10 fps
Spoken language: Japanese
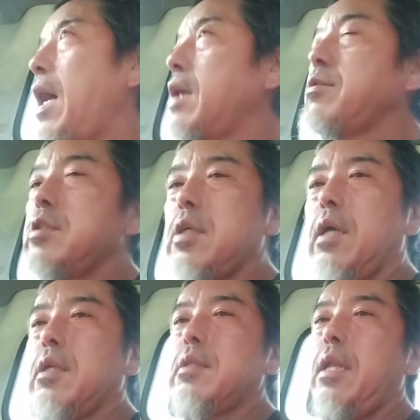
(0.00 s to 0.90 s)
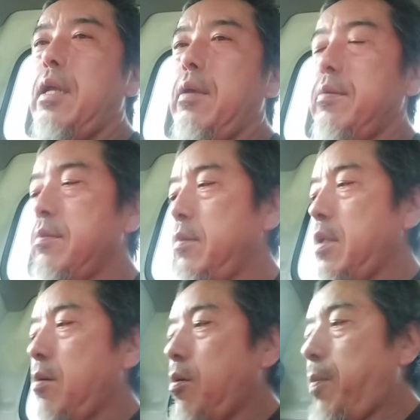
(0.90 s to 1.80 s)
ンと石が当たってね、
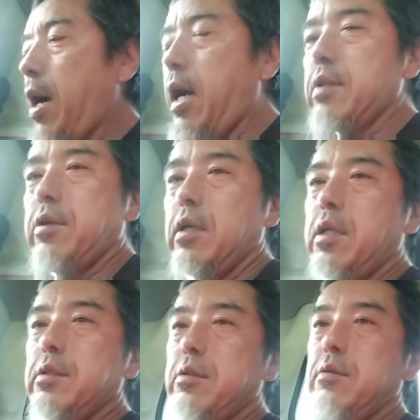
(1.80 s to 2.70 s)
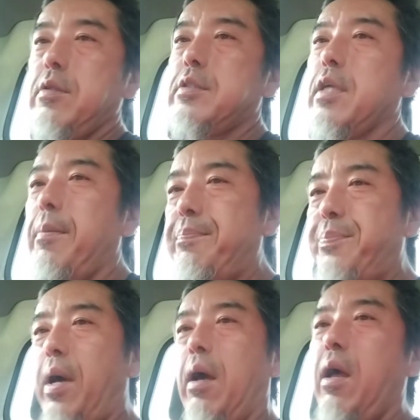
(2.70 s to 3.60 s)
もうパカーッと開いたんですよ。で、血が
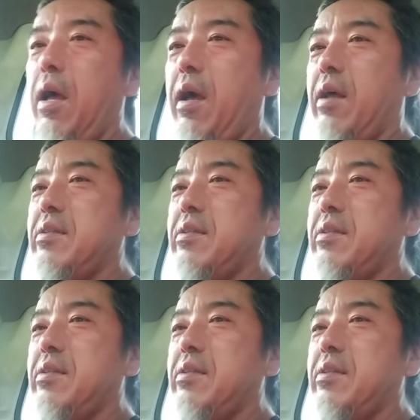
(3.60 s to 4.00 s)
ブーって、